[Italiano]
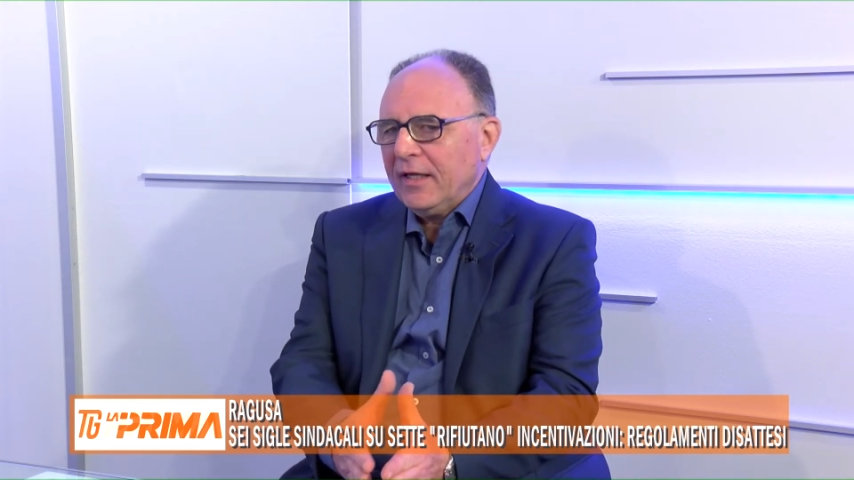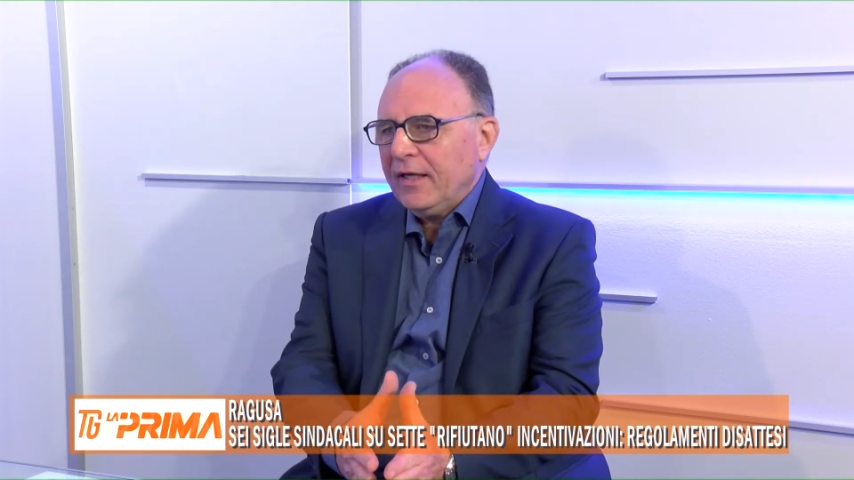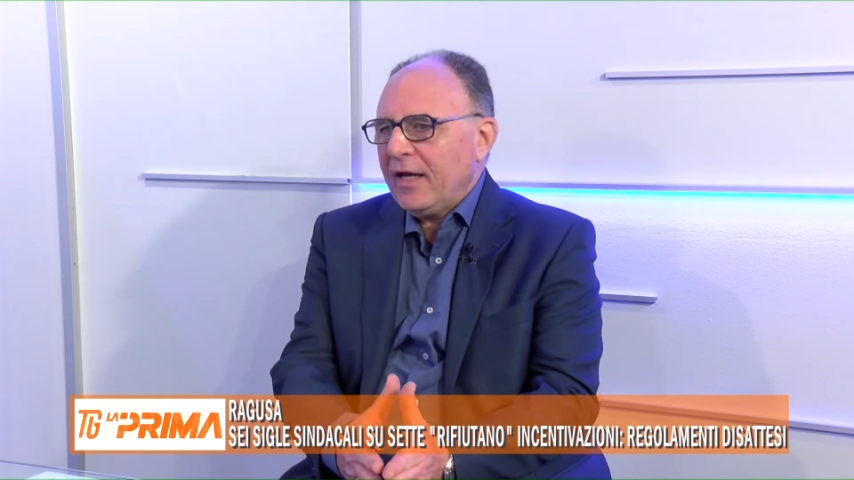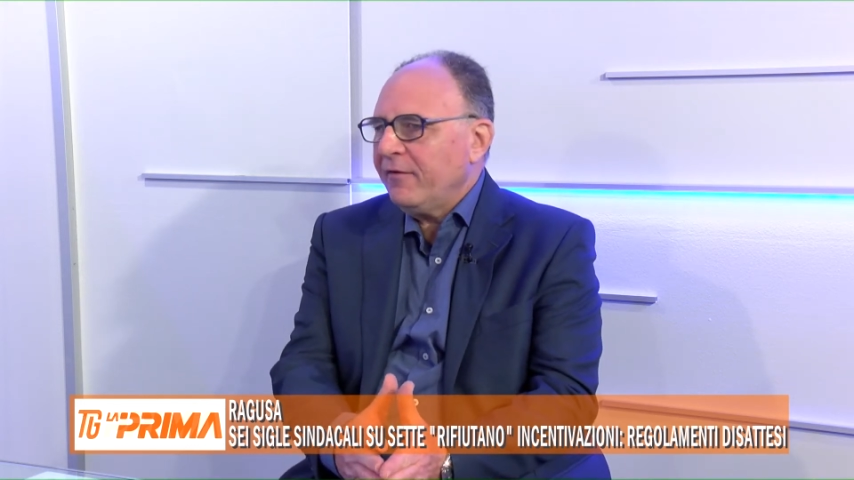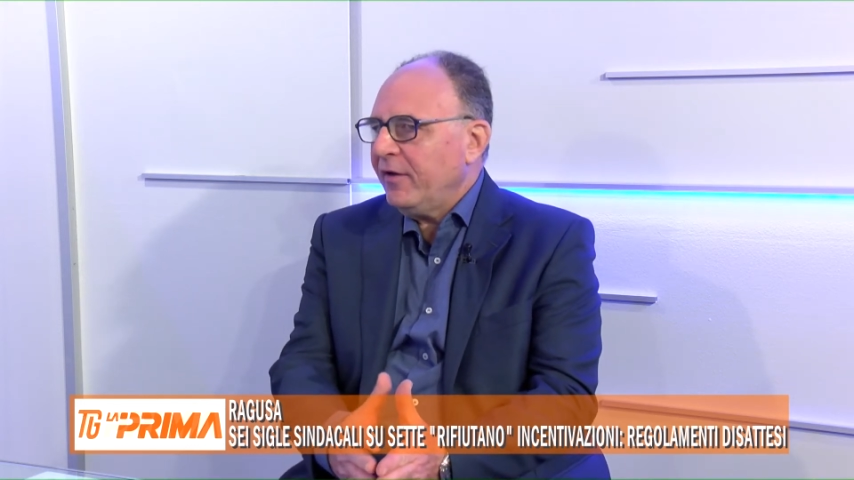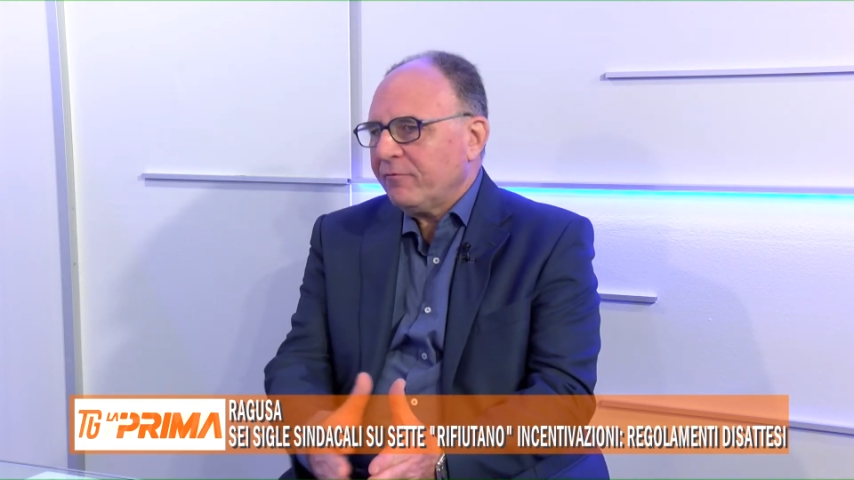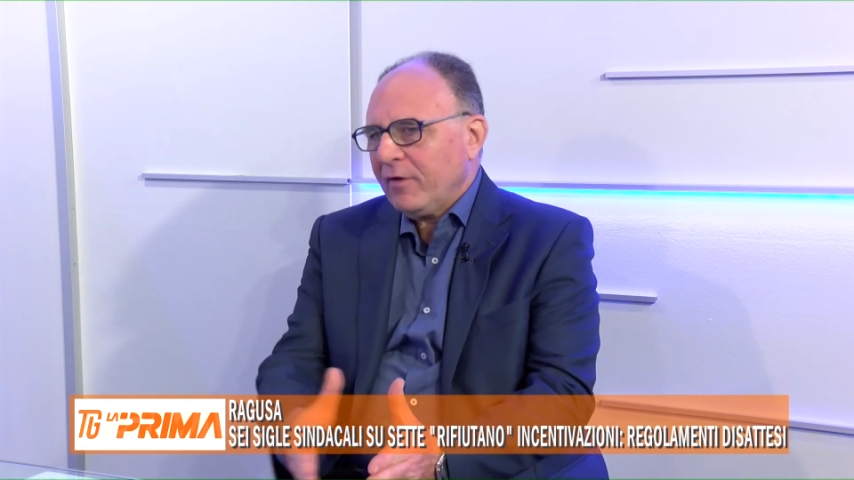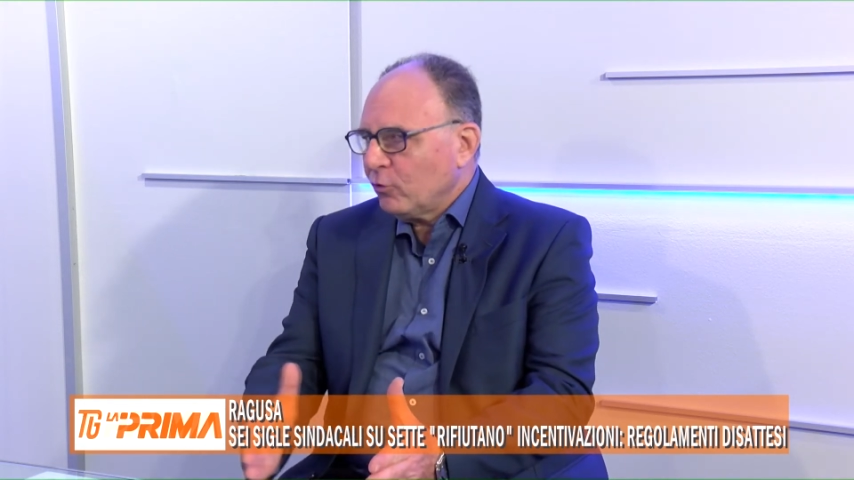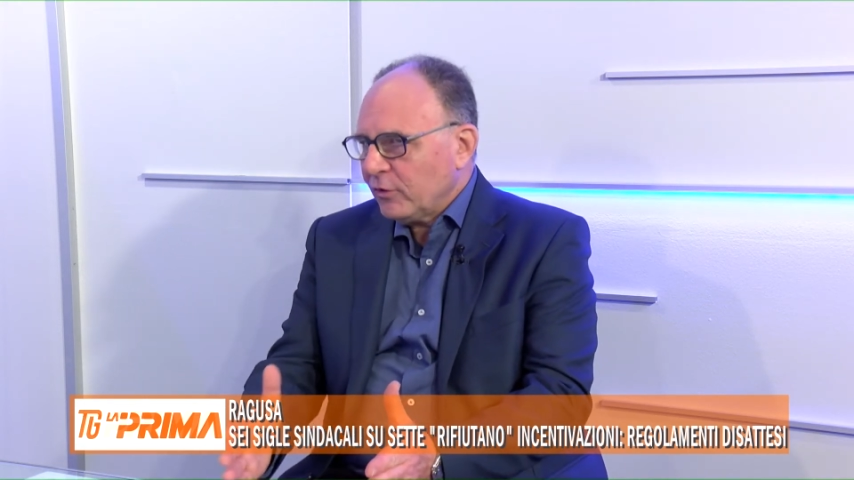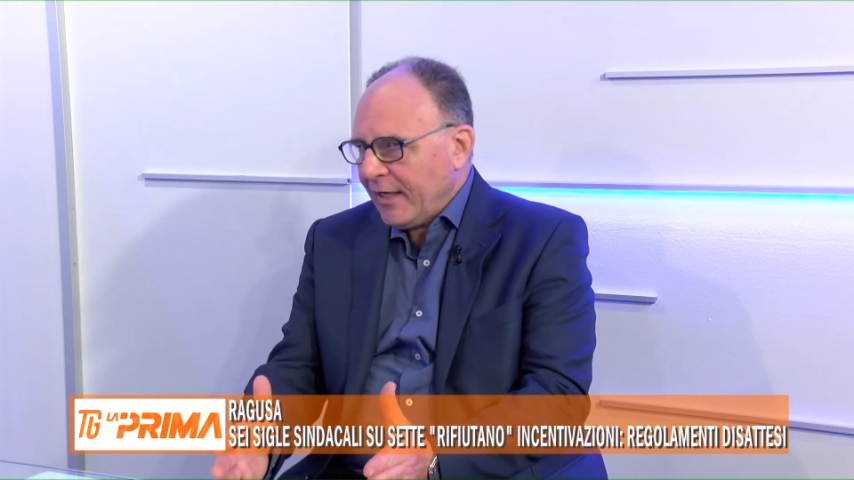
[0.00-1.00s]
eh, aver
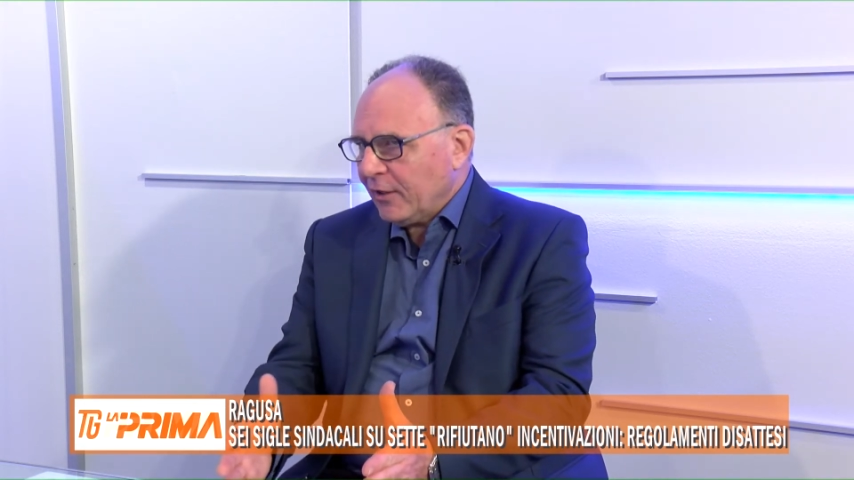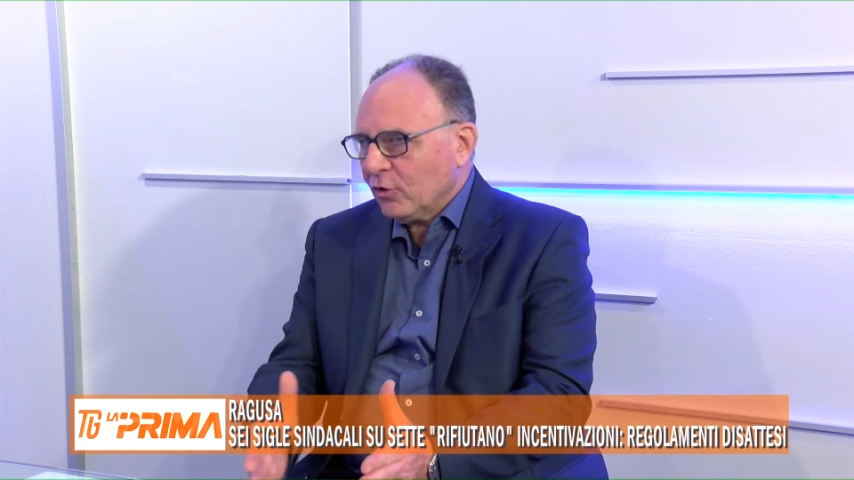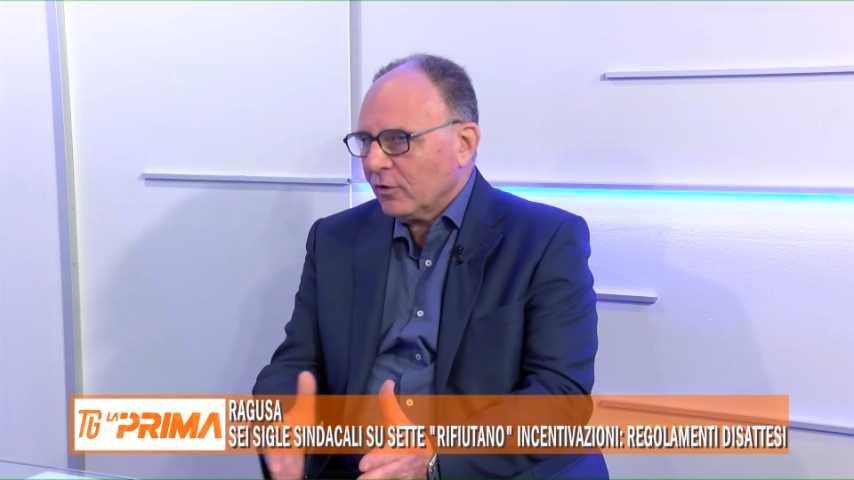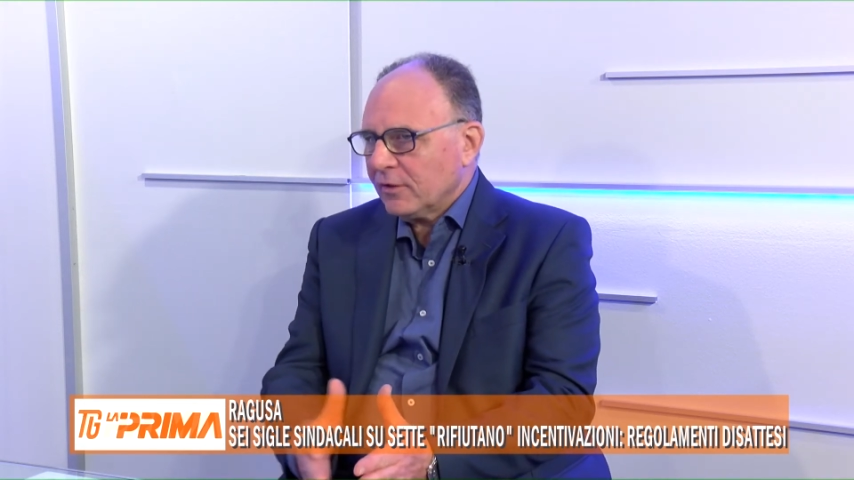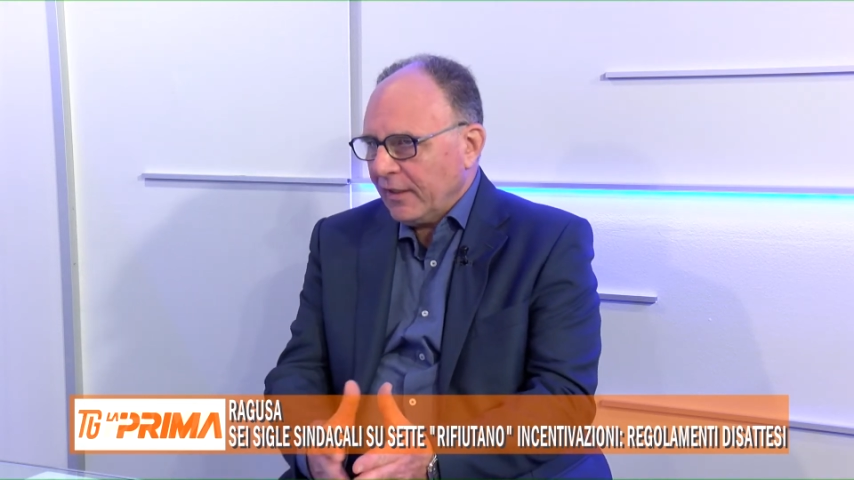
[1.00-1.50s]
valutato,